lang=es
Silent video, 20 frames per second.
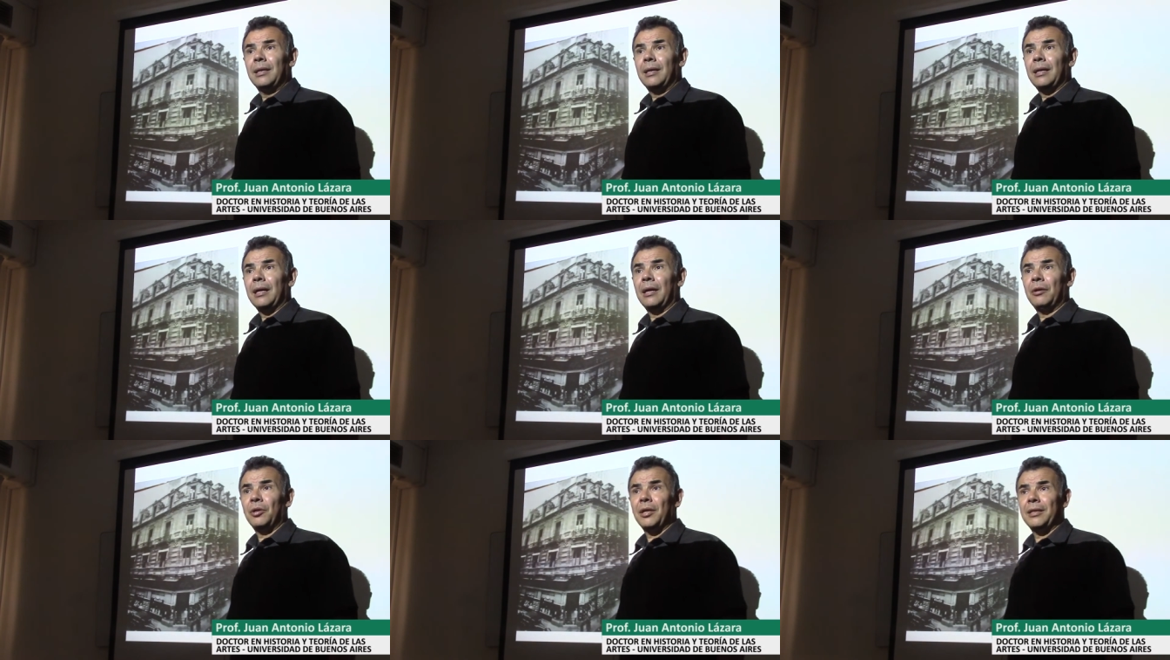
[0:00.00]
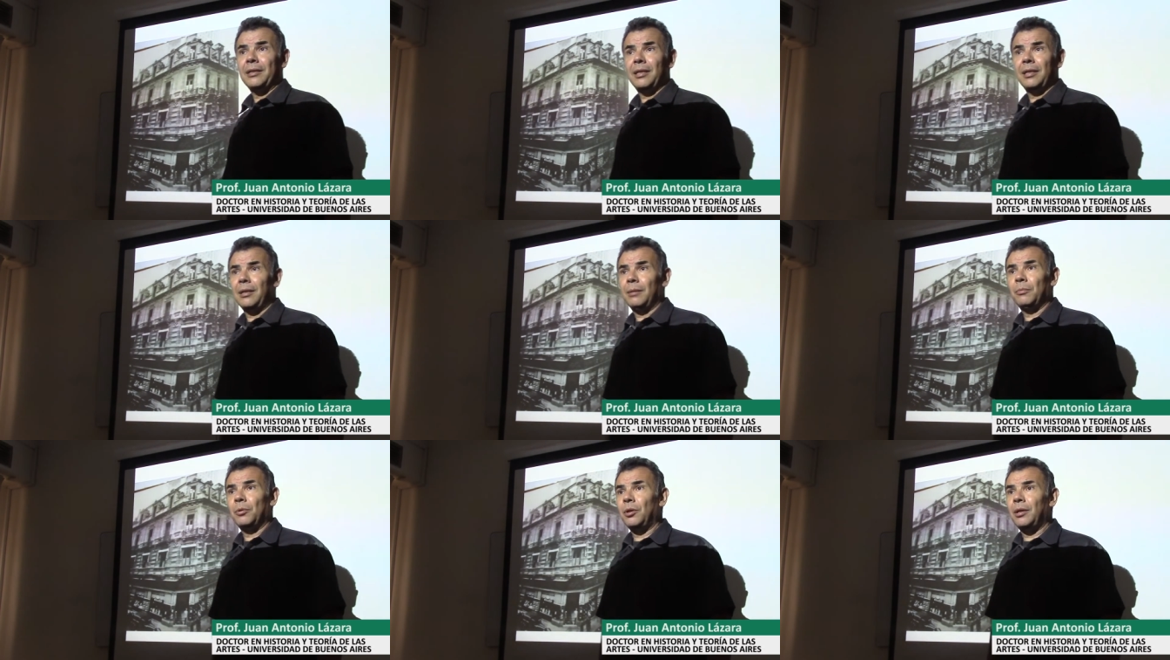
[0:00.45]
ahora
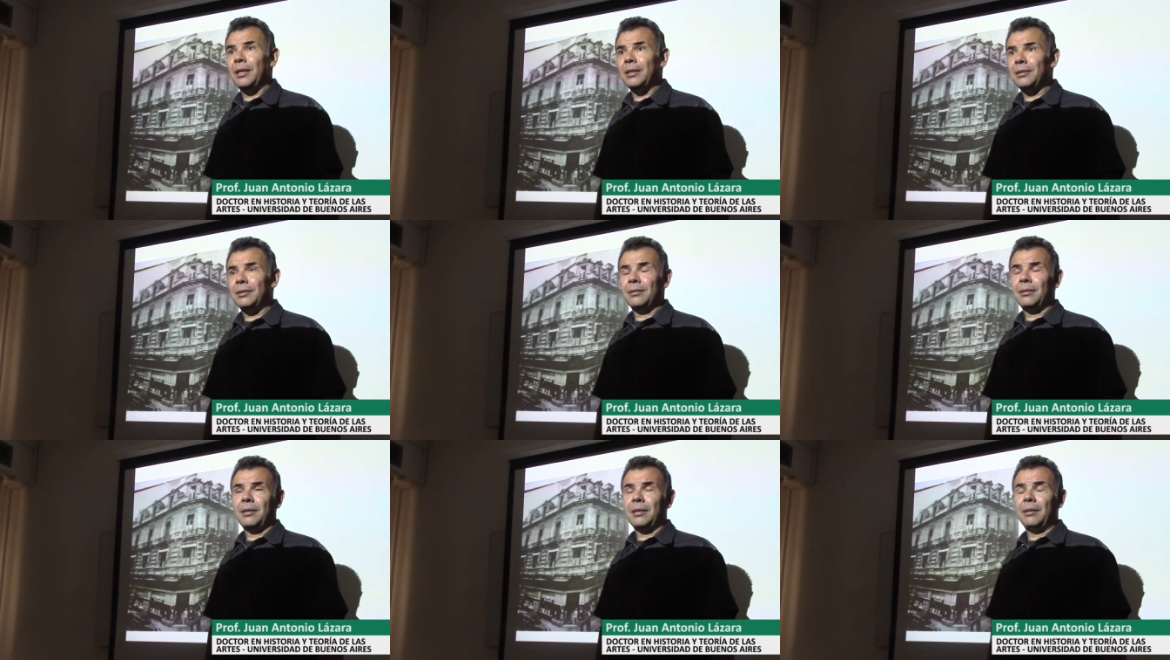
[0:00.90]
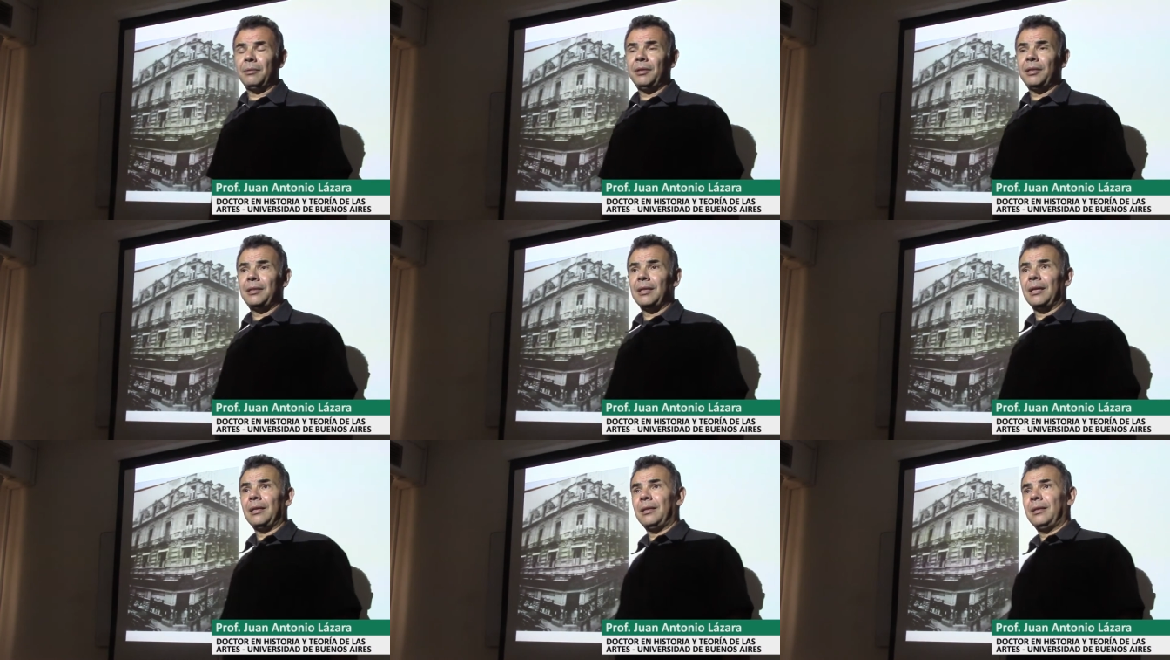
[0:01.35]
tenemos las
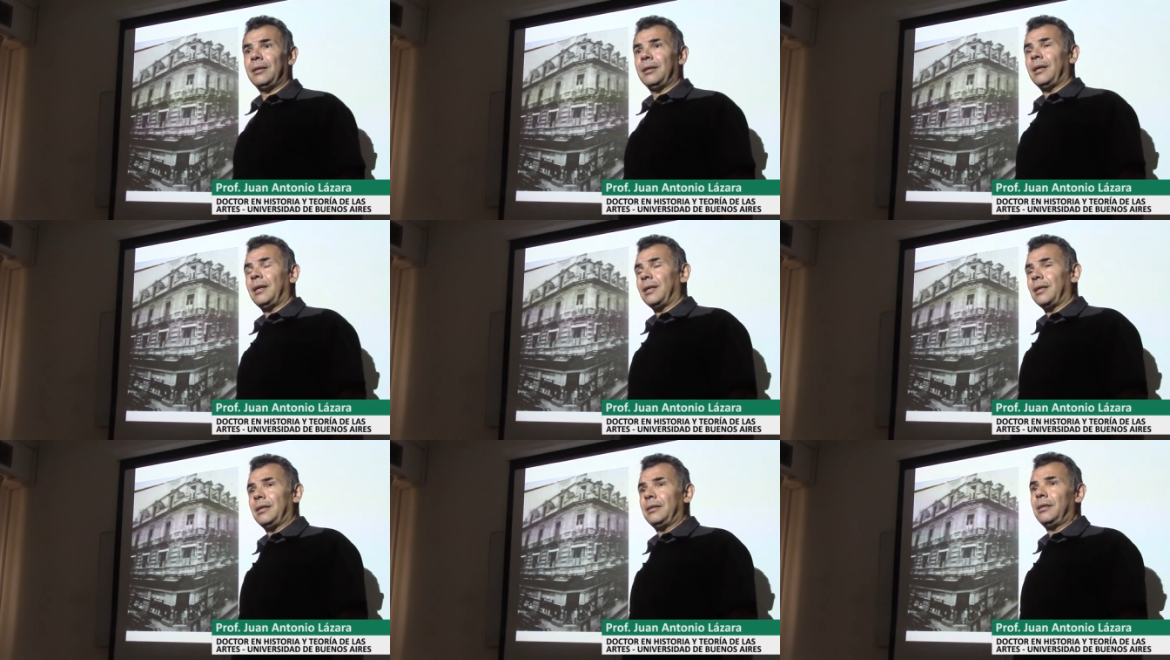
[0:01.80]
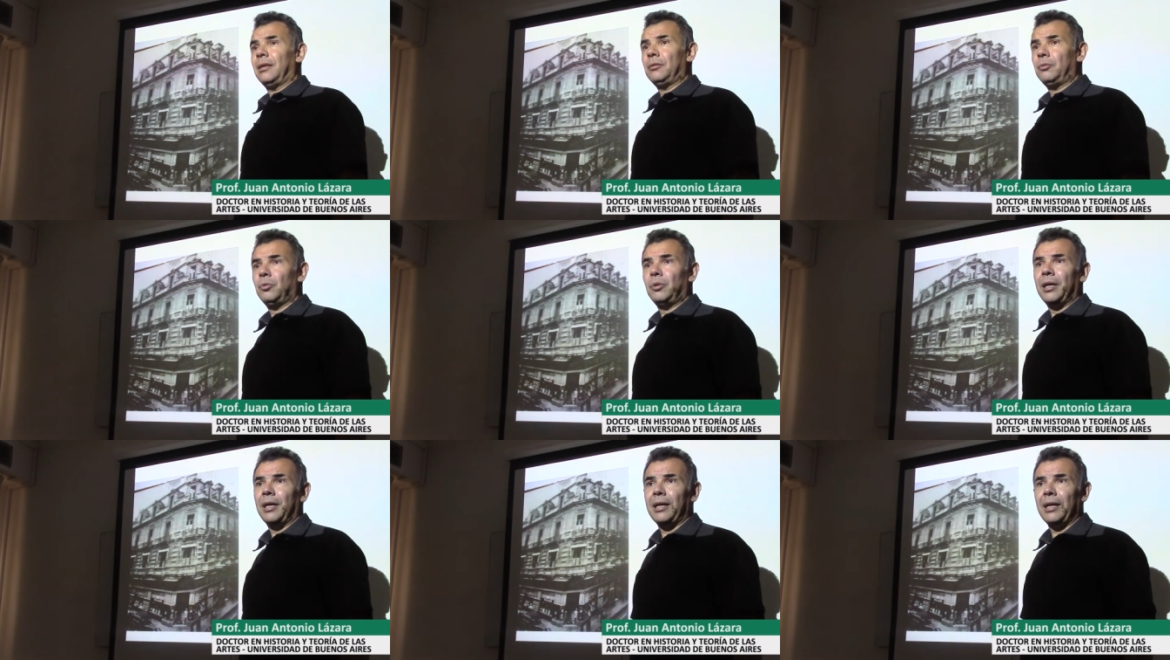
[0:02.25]
revistas de
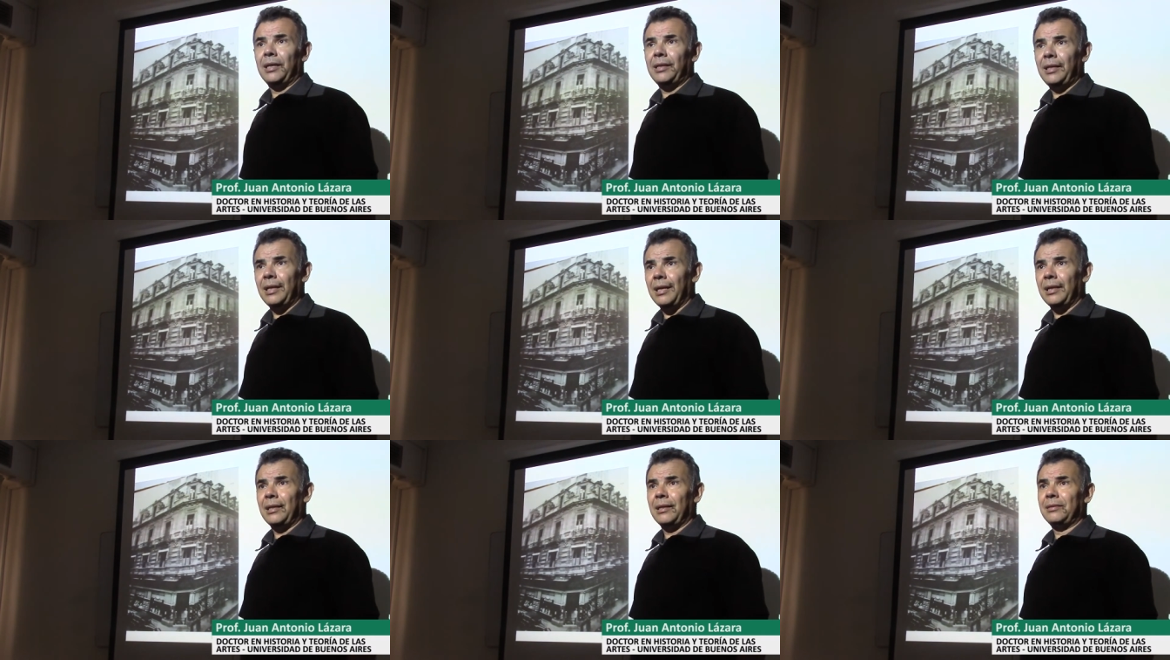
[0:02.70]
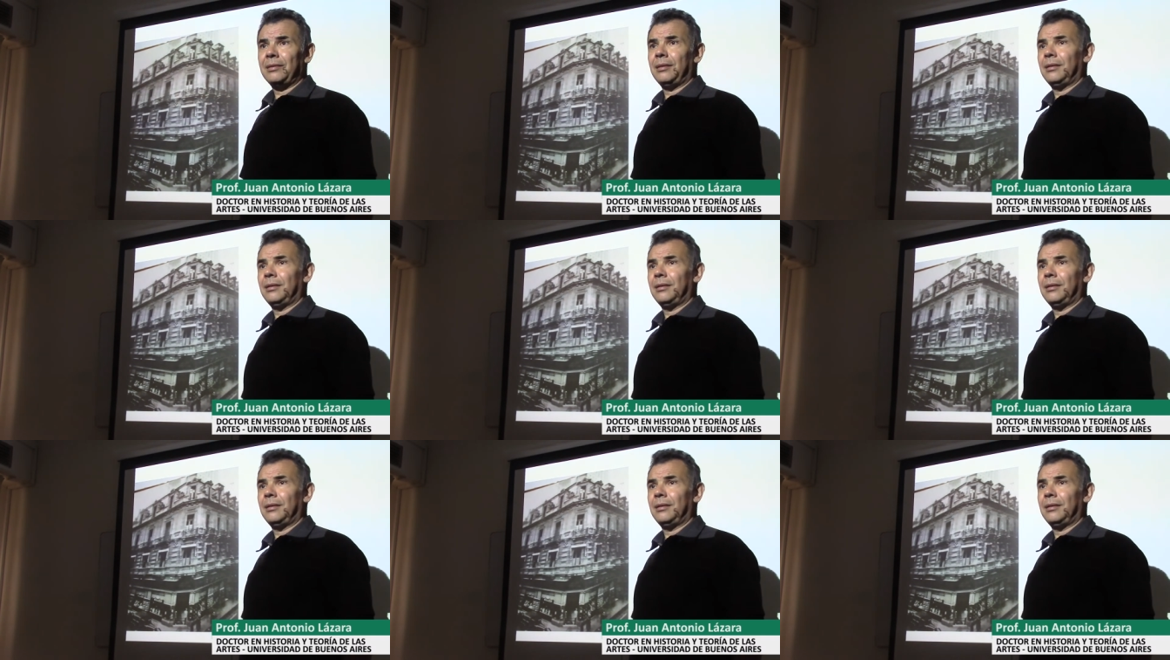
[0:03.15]
arquitectura escañadas